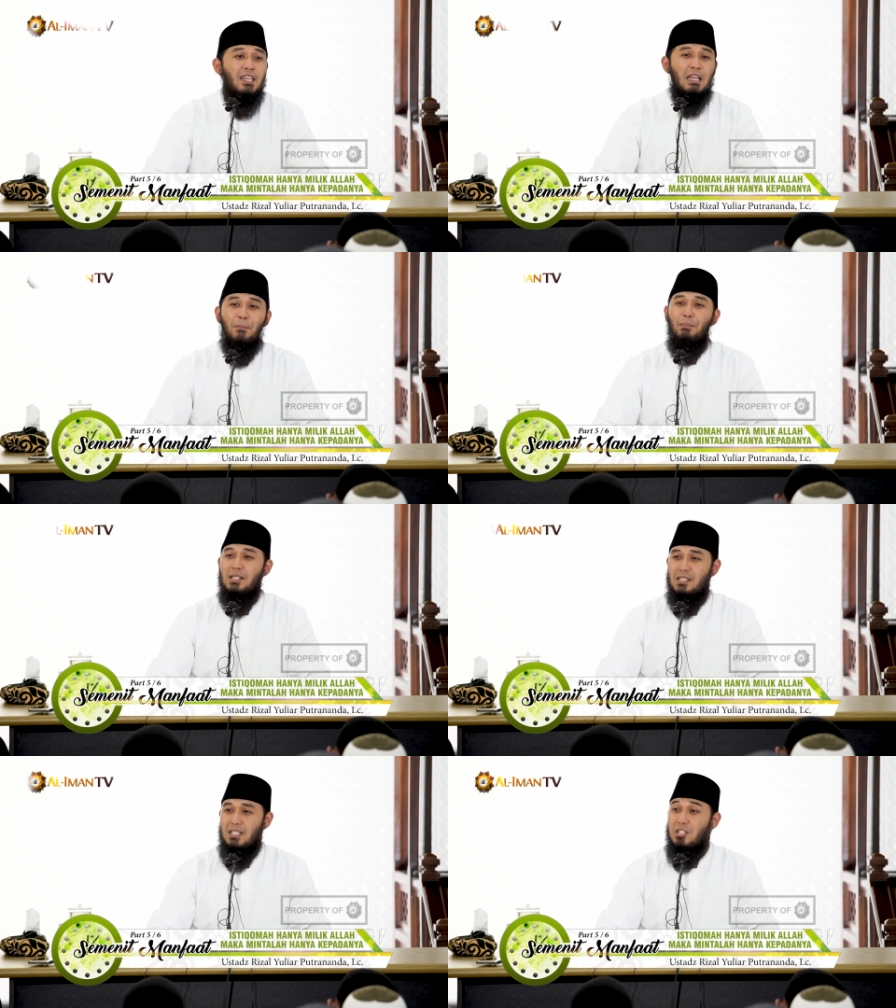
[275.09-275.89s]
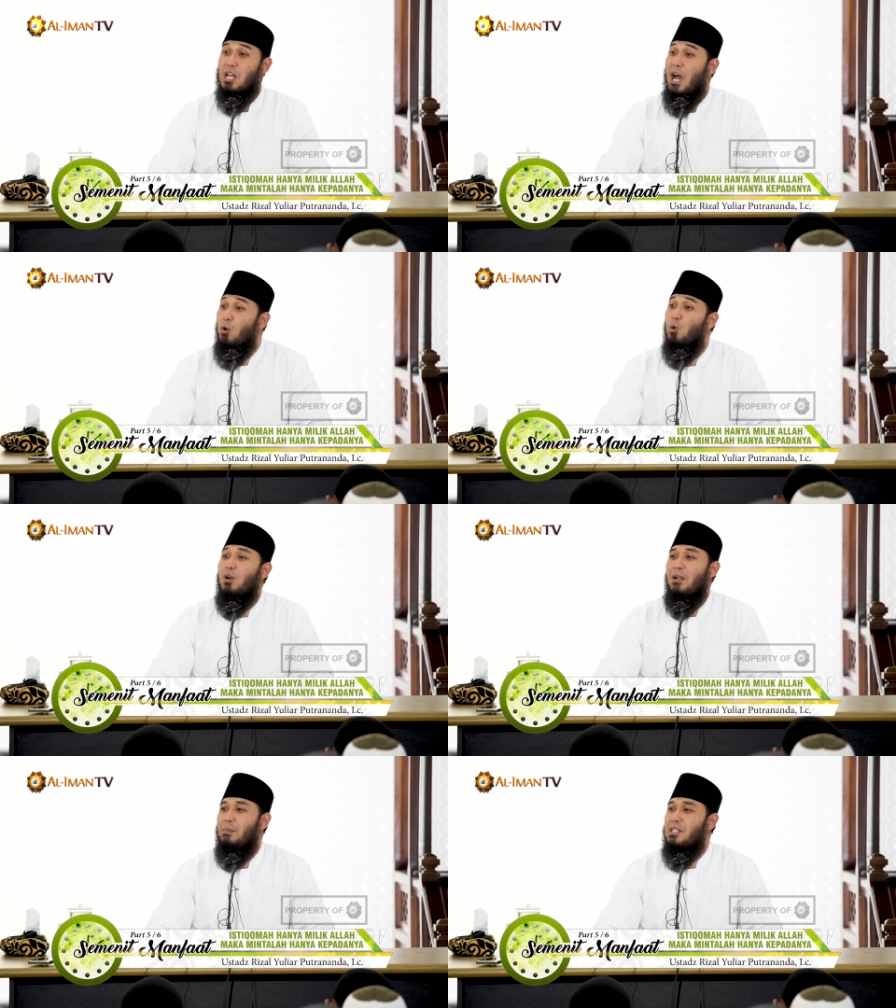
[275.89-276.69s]
yang pasti
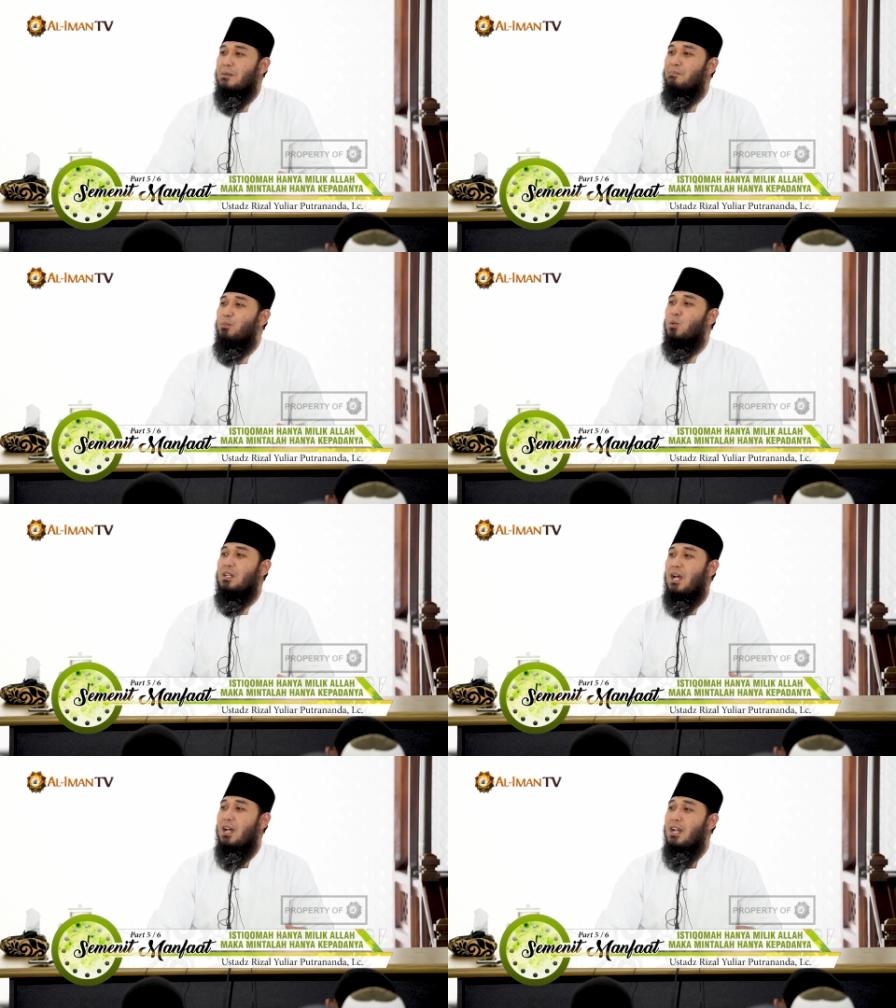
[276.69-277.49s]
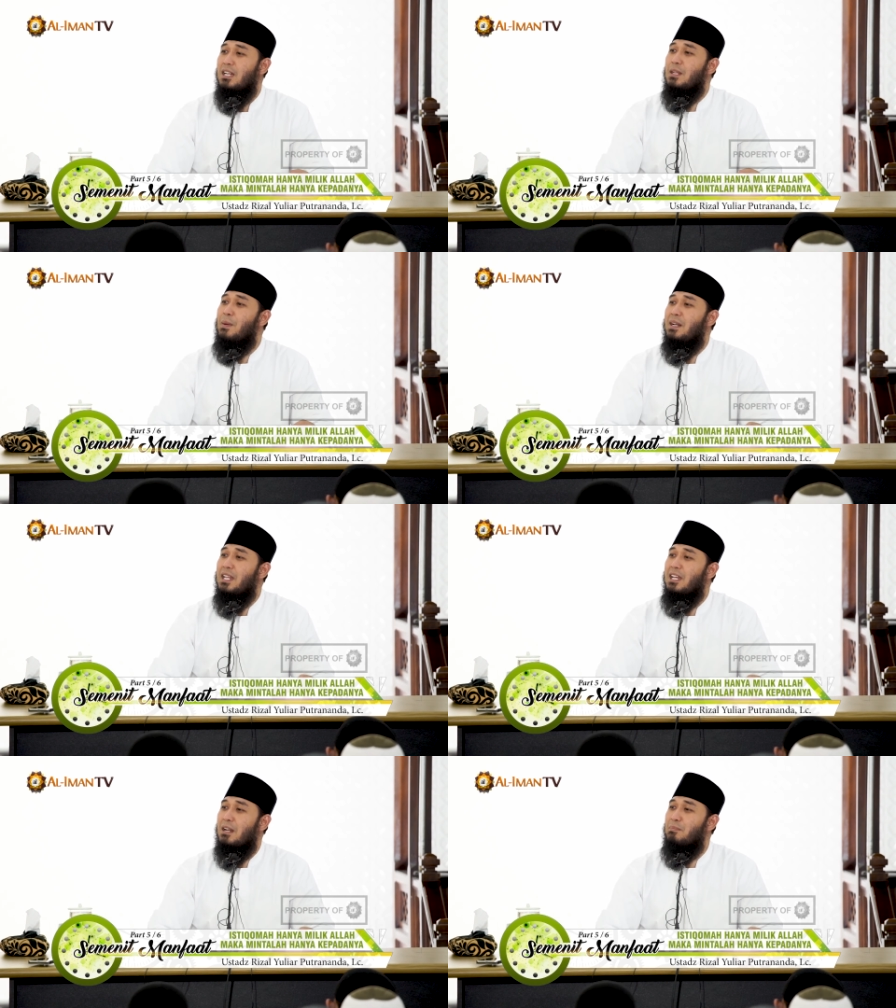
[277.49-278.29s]
jauh lebih sempurna
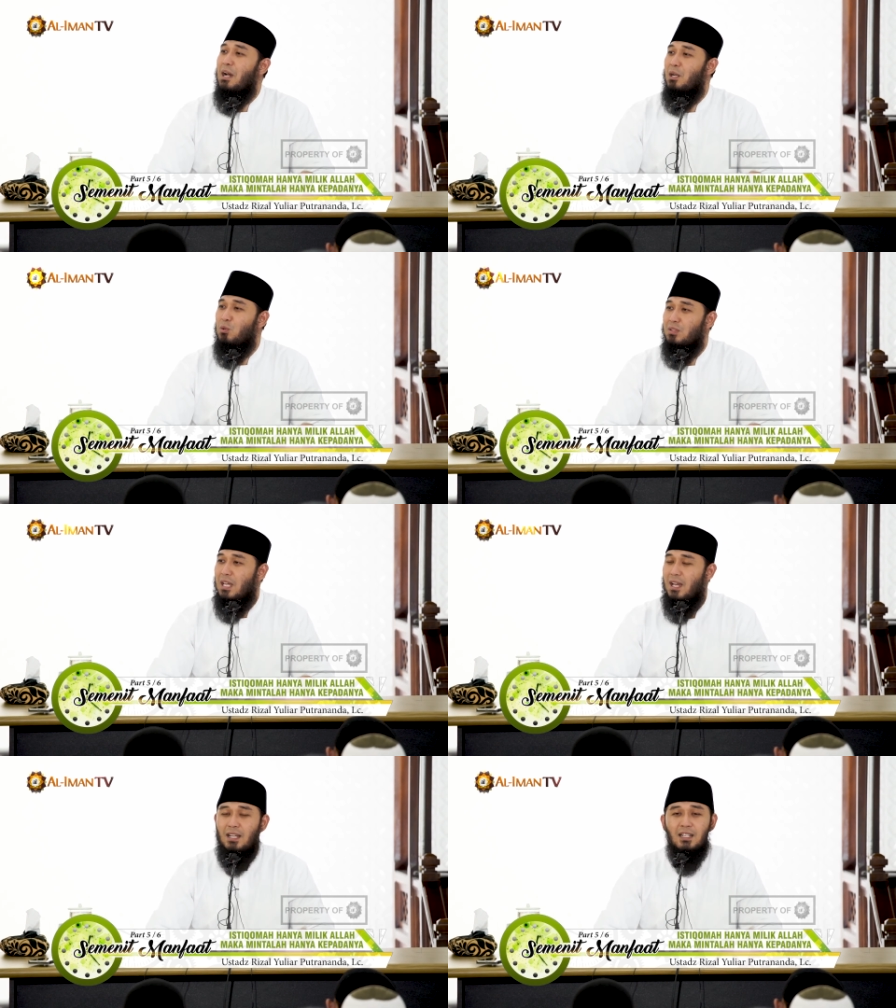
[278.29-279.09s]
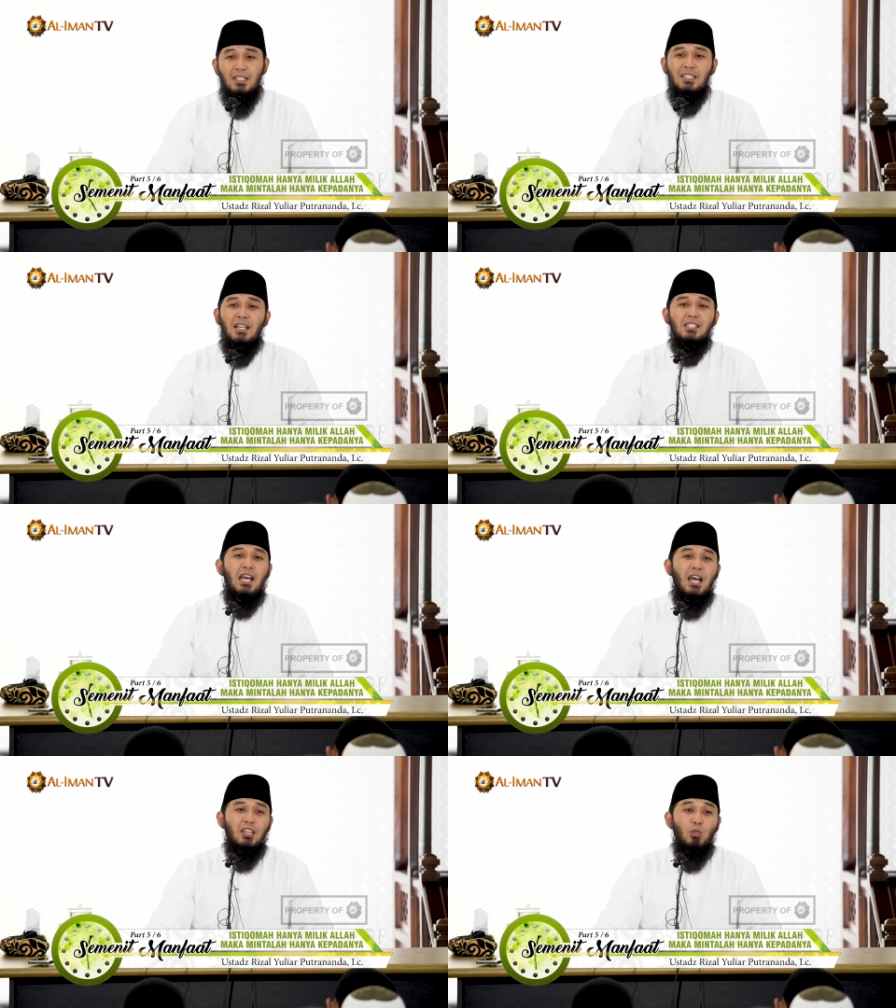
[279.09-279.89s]
dibandingkan makhluknya yang
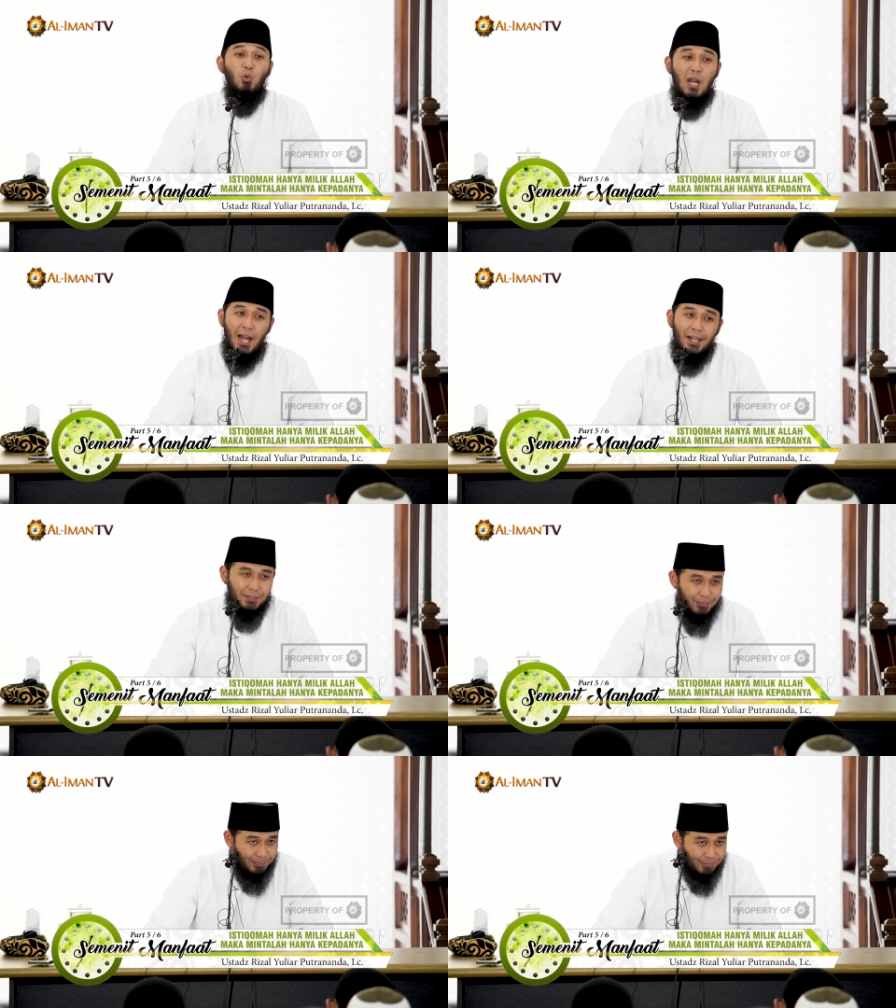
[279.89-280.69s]
sangat kurang.